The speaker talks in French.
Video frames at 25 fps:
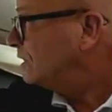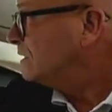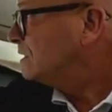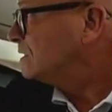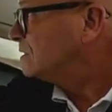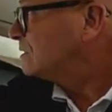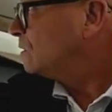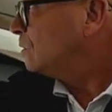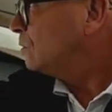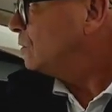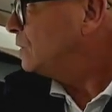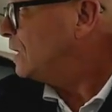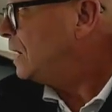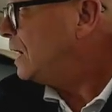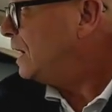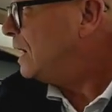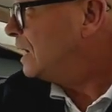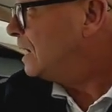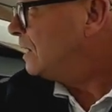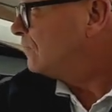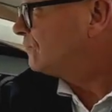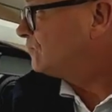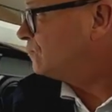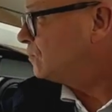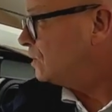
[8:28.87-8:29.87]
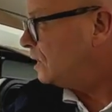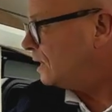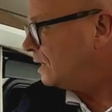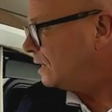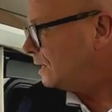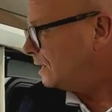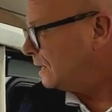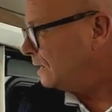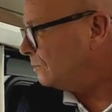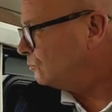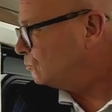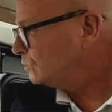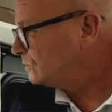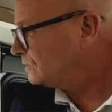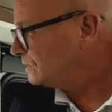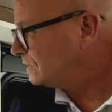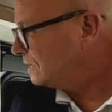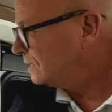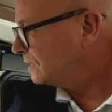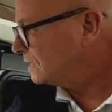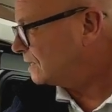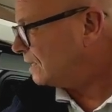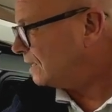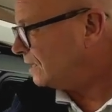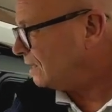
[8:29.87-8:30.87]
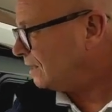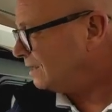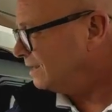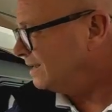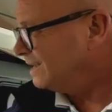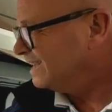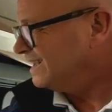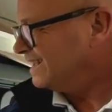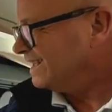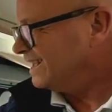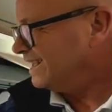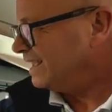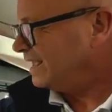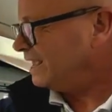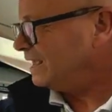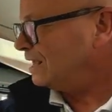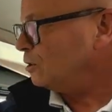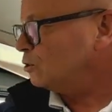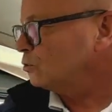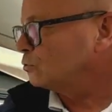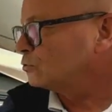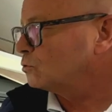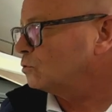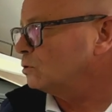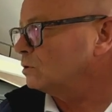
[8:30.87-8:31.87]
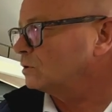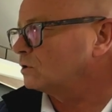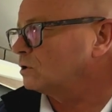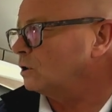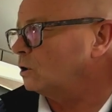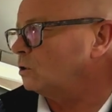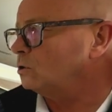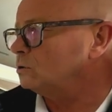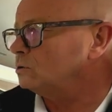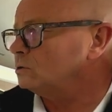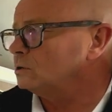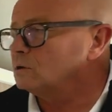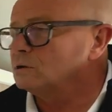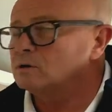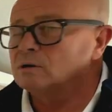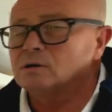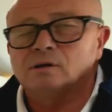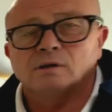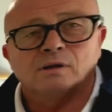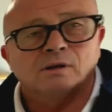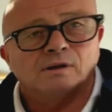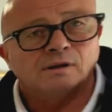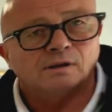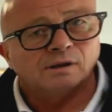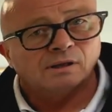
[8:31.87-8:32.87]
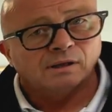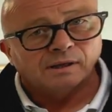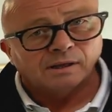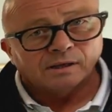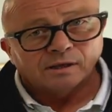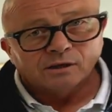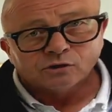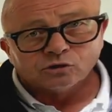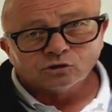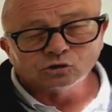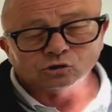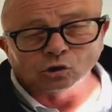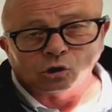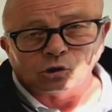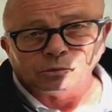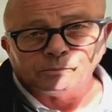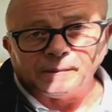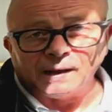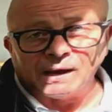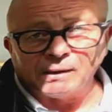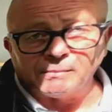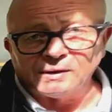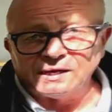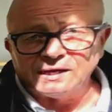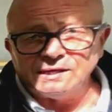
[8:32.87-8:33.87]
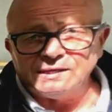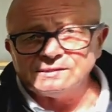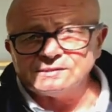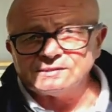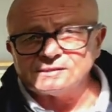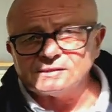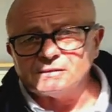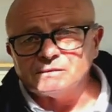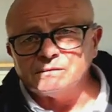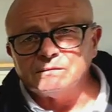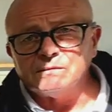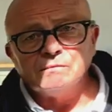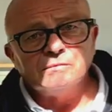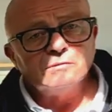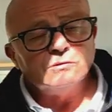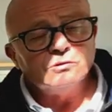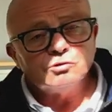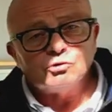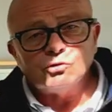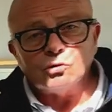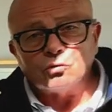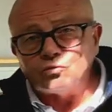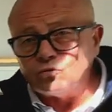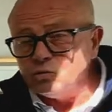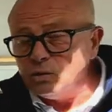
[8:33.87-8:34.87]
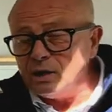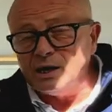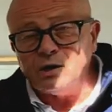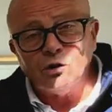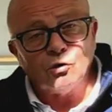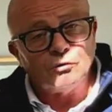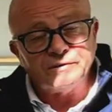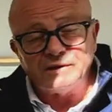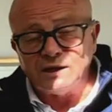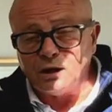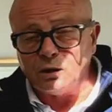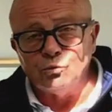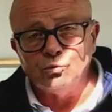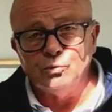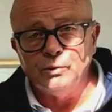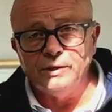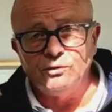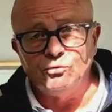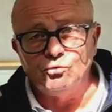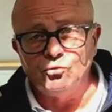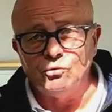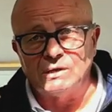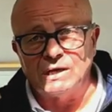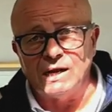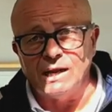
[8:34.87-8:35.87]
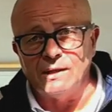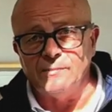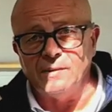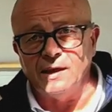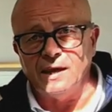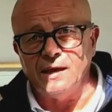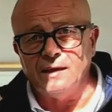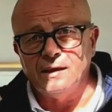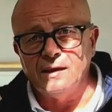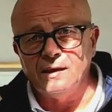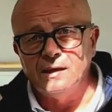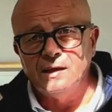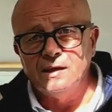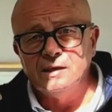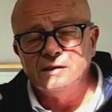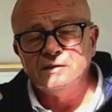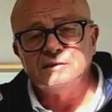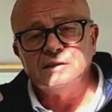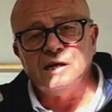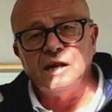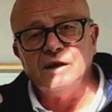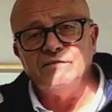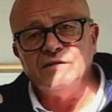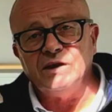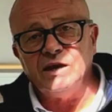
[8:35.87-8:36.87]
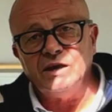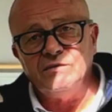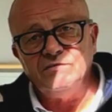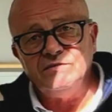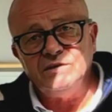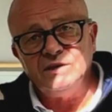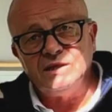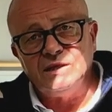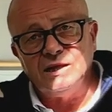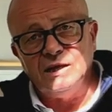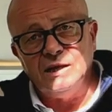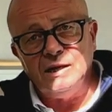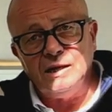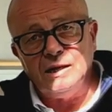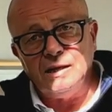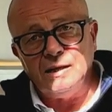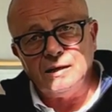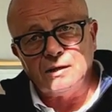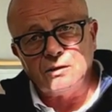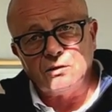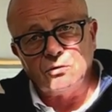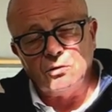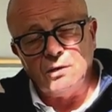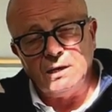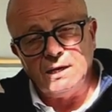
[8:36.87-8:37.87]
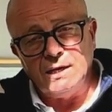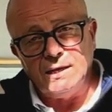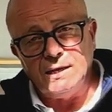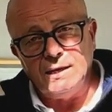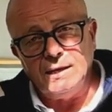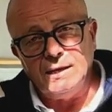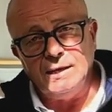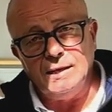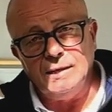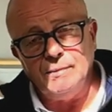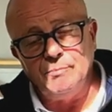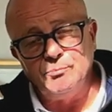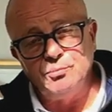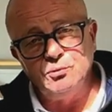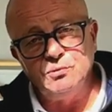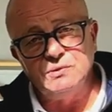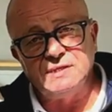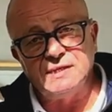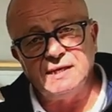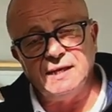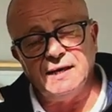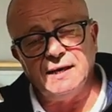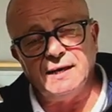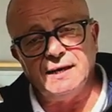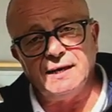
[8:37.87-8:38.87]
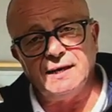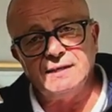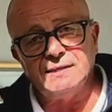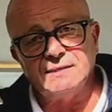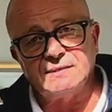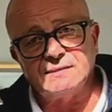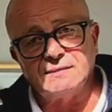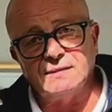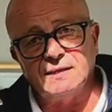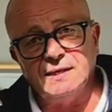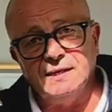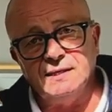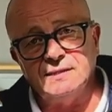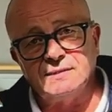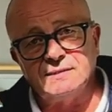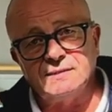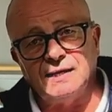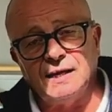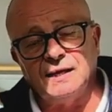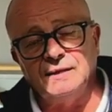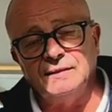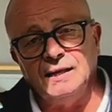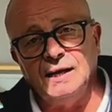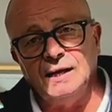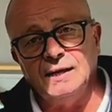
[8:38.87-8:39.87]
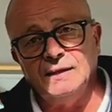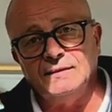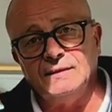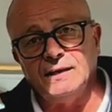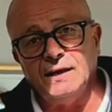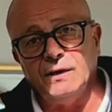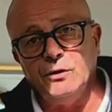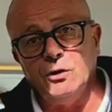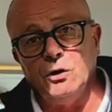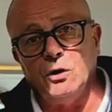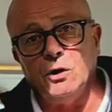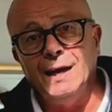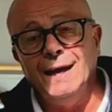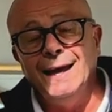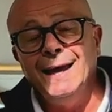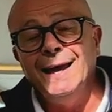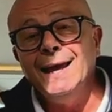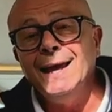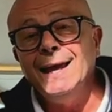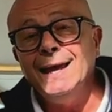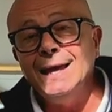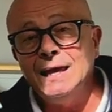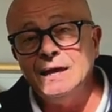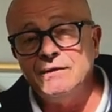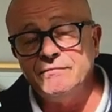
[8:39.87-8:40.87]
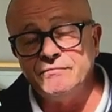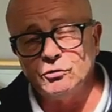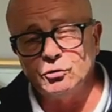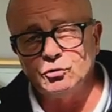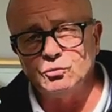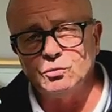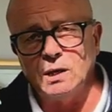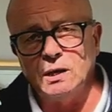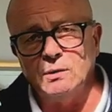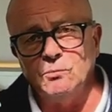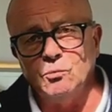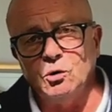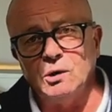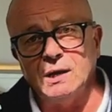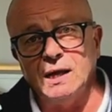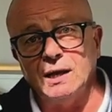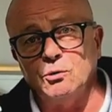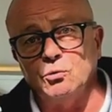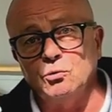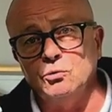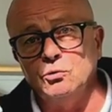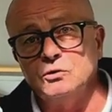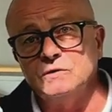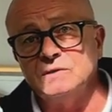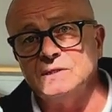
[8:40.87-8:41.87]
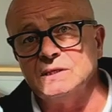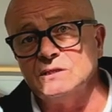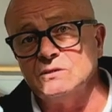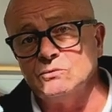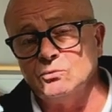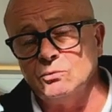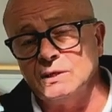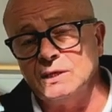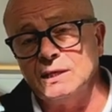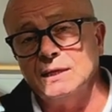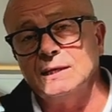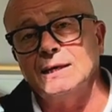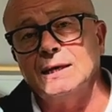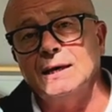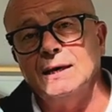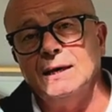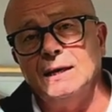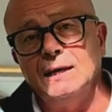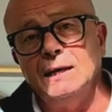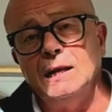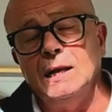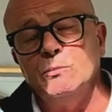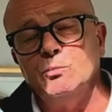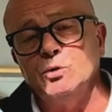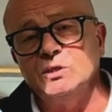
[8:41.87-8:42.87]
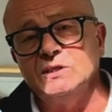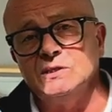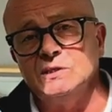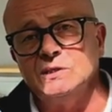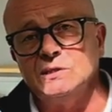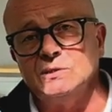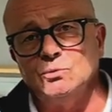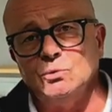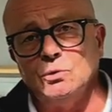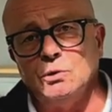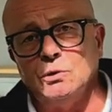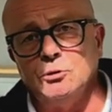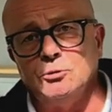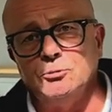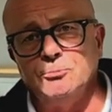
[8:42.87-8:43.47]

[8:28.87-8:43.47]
descendre à la fois la moustiquaire et l'occultant sur le pare-brise sur tous les lanterneaux et toutes les baies. Cela va éviter que les poussières restent et stagnent à l'intérieur et éventuellement de la condensation qui créerait de la moisissure.